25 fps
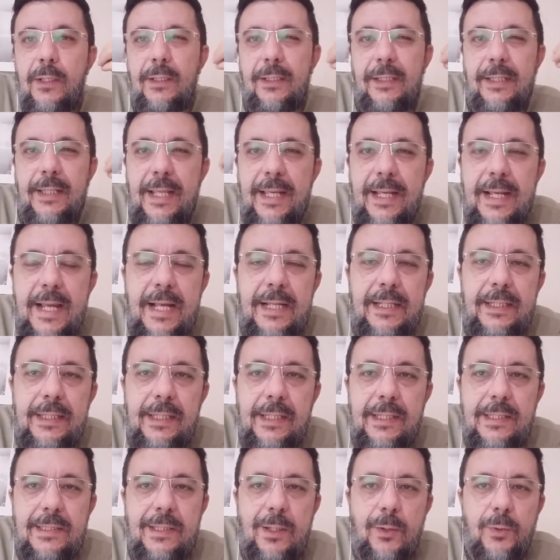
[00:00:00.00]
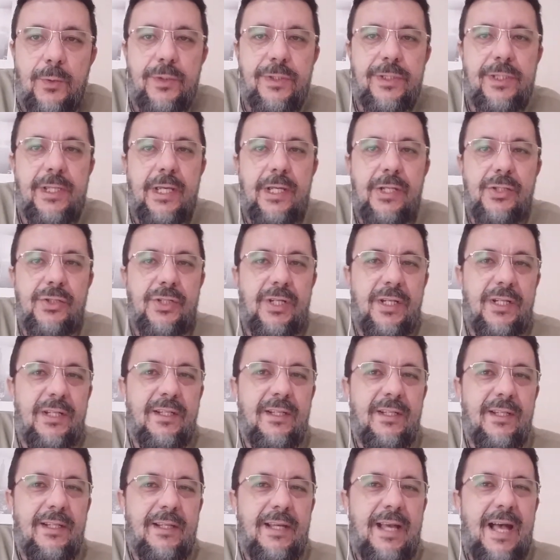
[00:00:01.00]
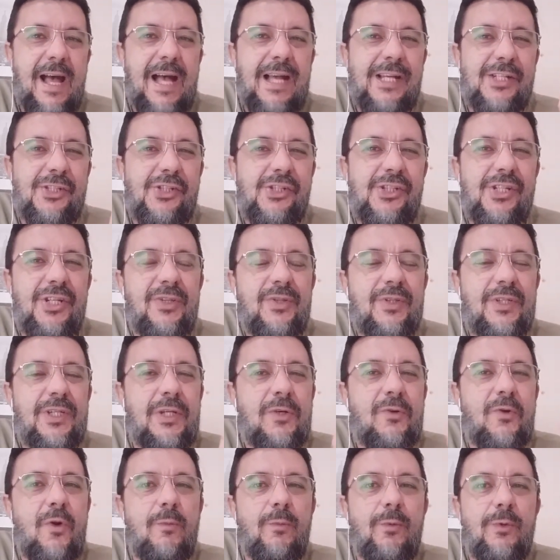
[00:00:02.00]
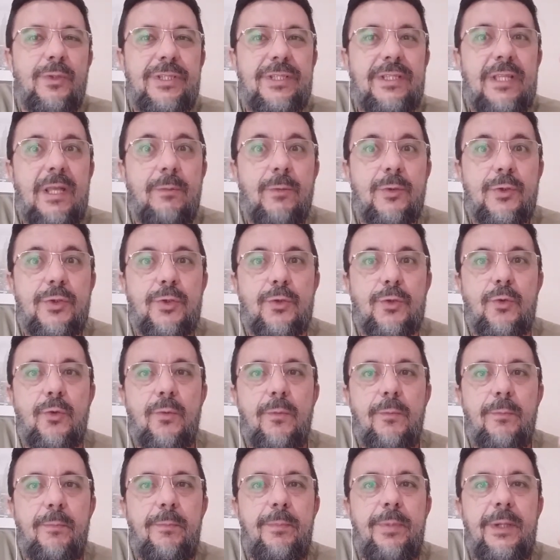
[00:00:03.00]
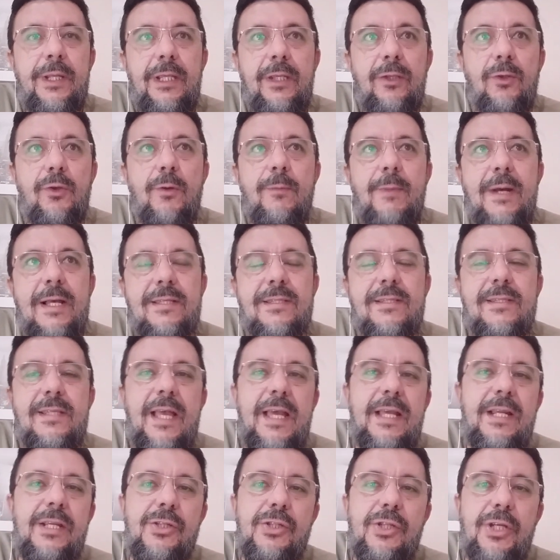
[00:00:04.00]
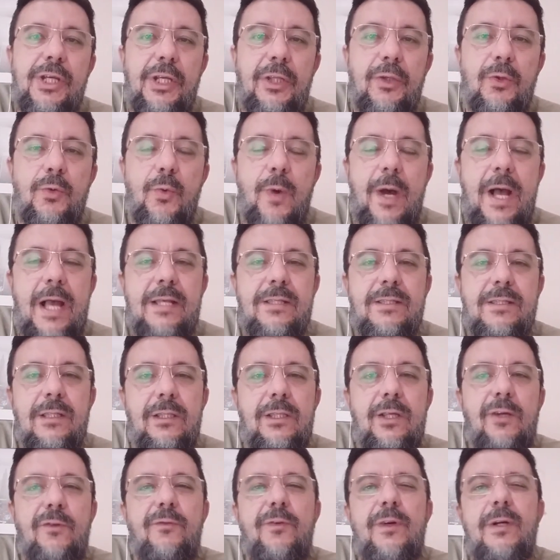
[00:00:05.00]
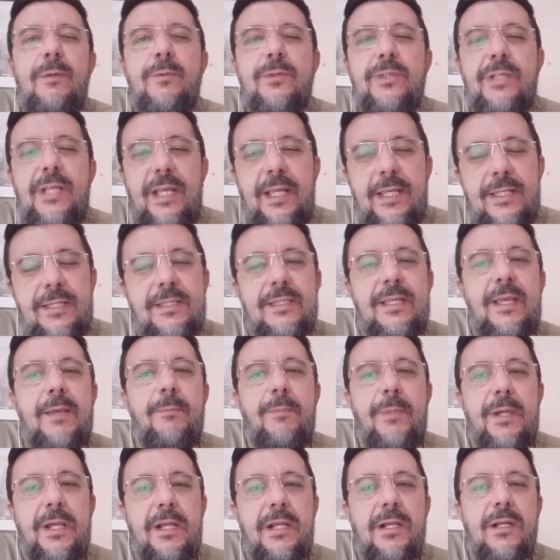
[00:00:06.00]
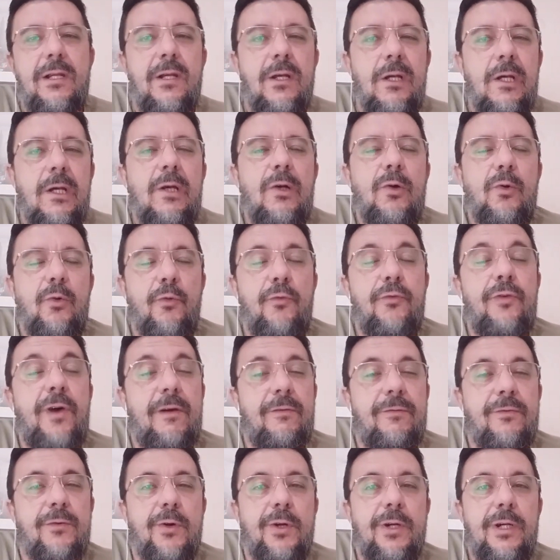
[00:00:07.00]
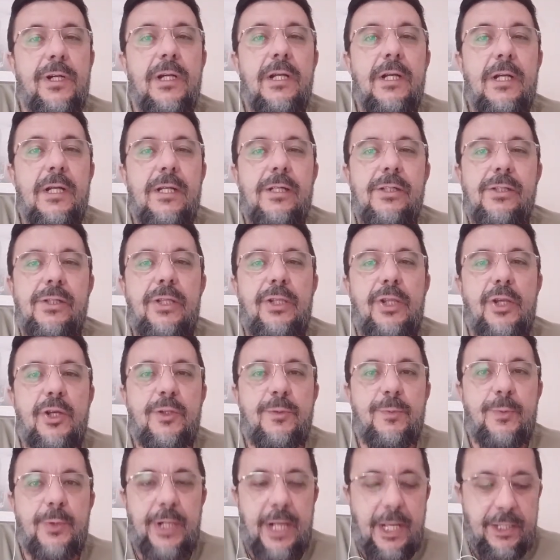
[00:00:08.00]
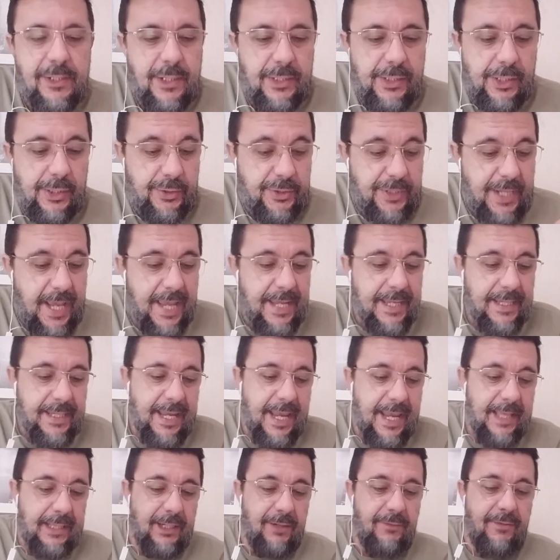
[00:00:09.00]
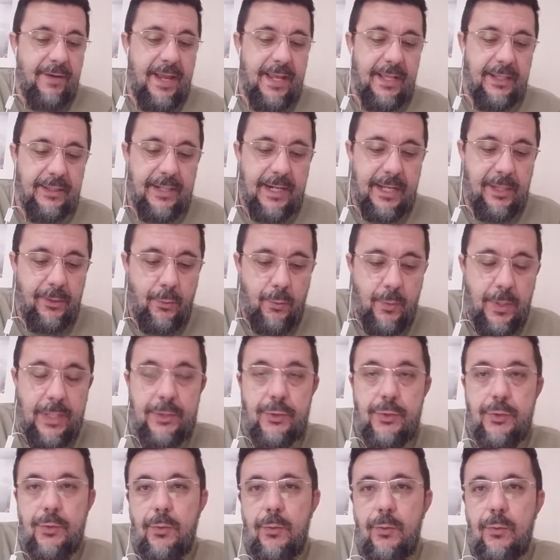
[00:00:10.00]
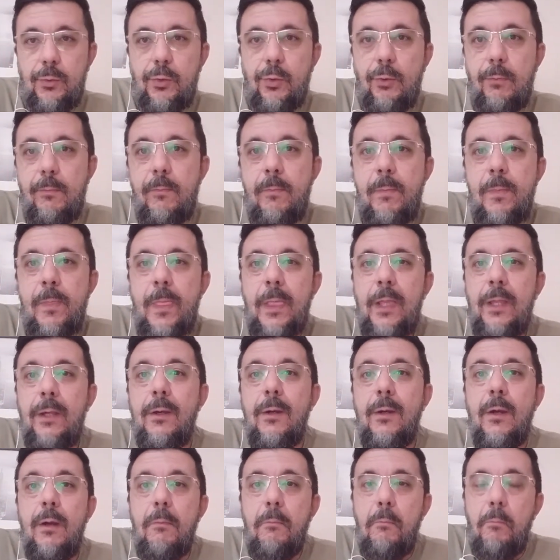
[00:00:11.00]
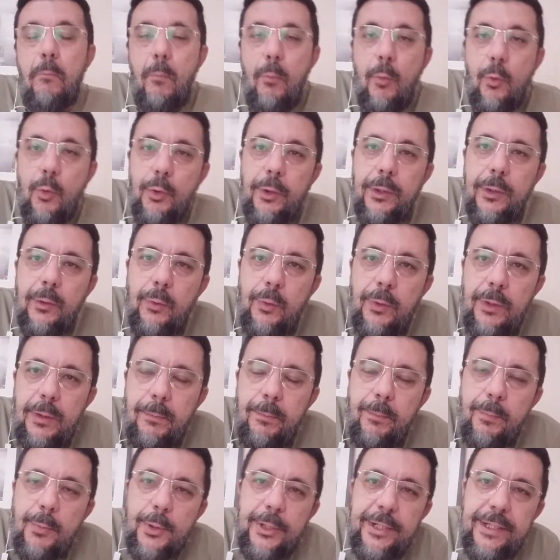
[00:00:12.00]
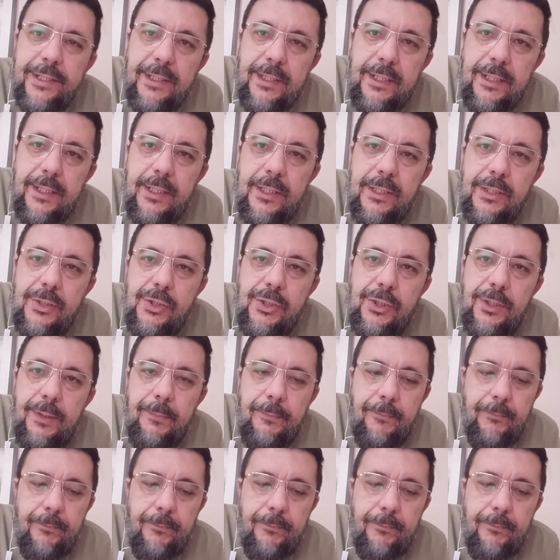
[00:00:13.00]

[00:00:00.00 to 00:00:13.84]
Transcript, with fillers: legalista, ou seja, achando que, como estamos cumprindo uma série de rituais, então vamos receber o favor de Deus por causa disso. E aí Keller vai entrar num assunto muito importante